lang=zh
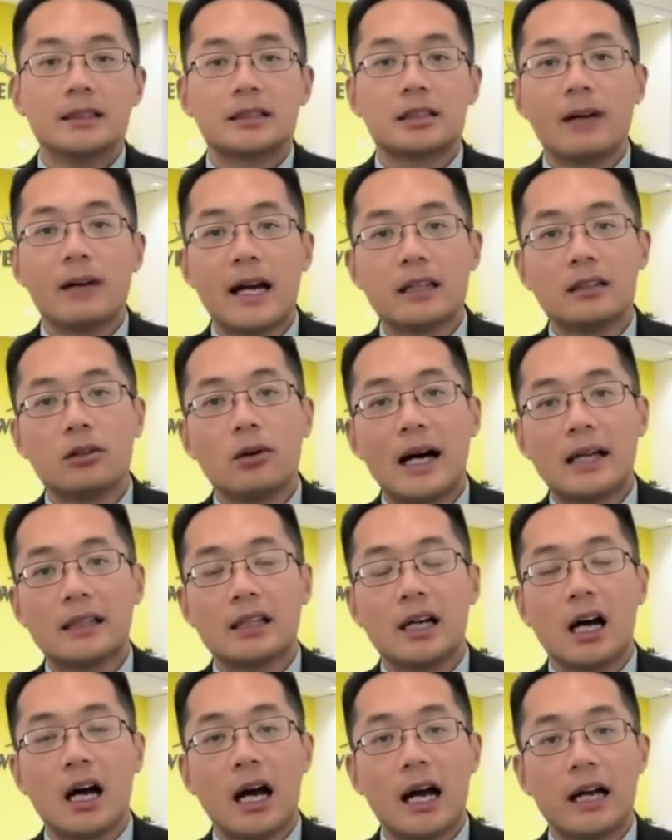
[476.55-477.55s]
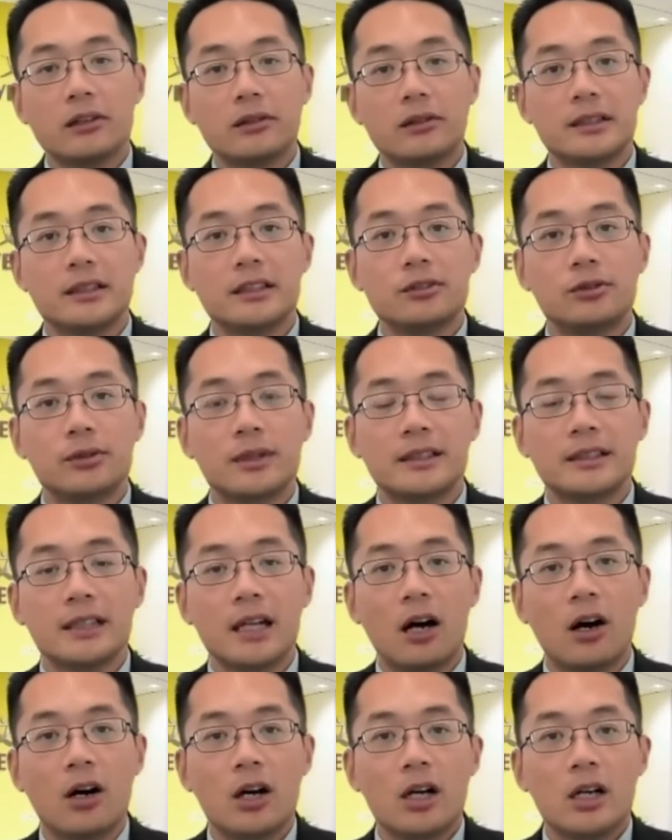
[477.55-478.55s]
此外的话呢，还有一些学
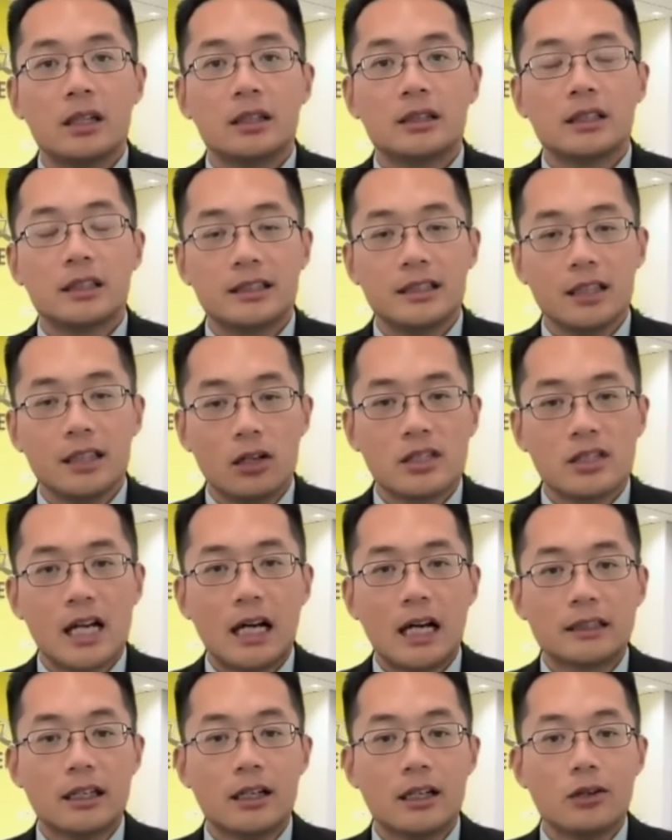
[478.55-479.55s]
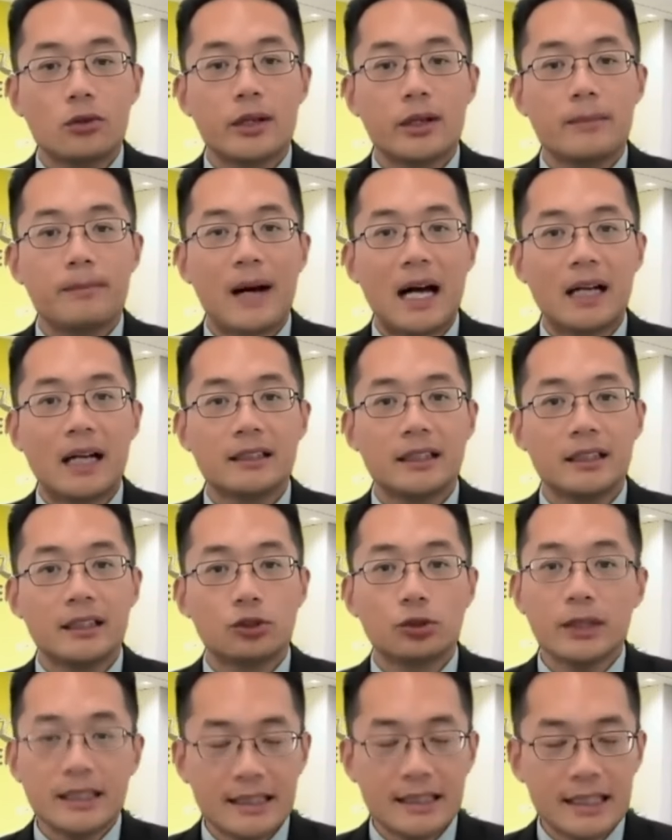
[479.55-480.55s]
校的校长呢会把
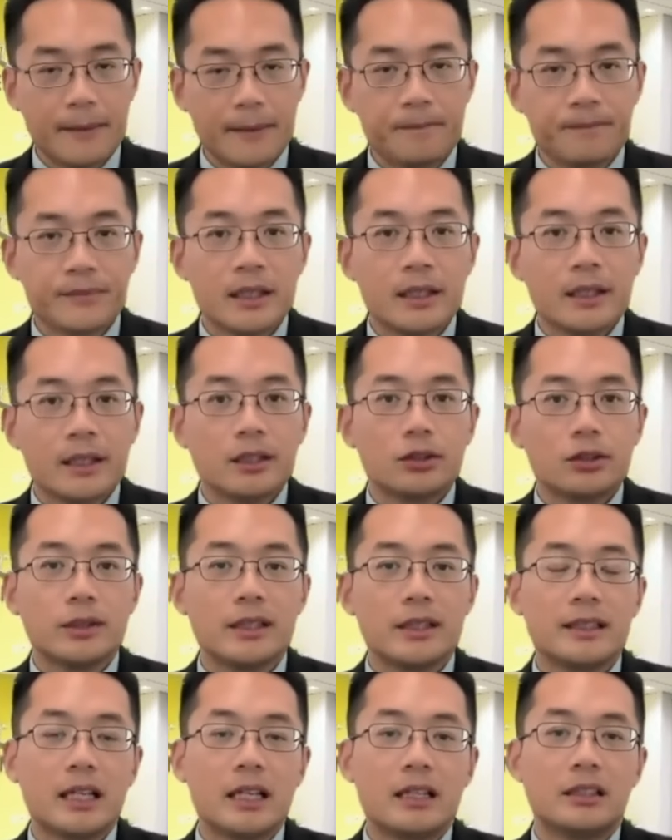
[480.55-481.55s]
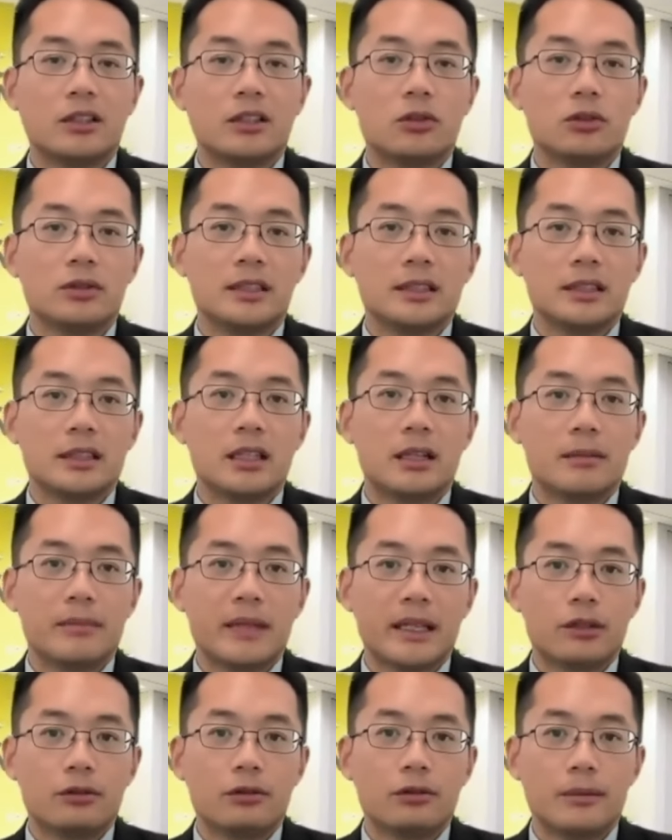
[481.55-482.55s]
你推荐，推荐有几个
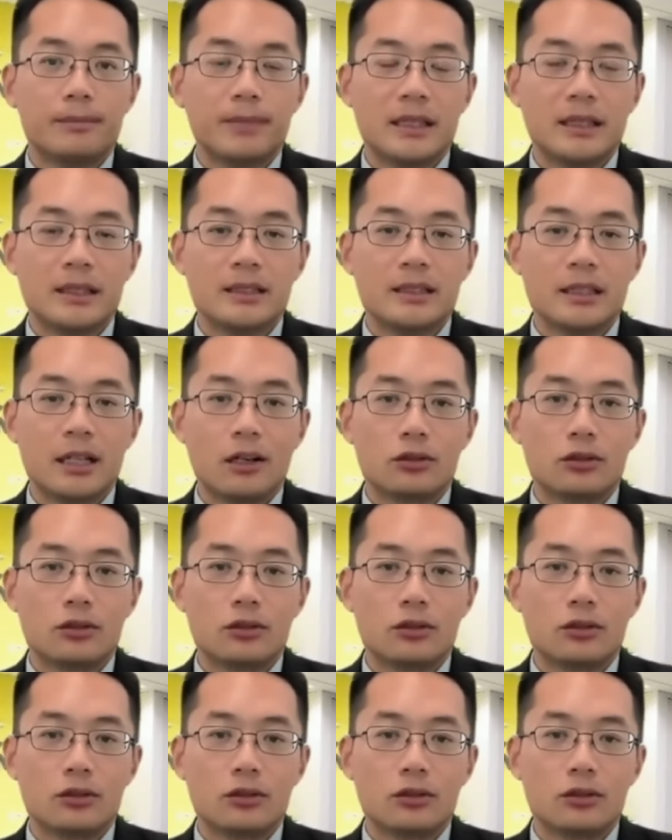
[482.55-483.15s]
美国比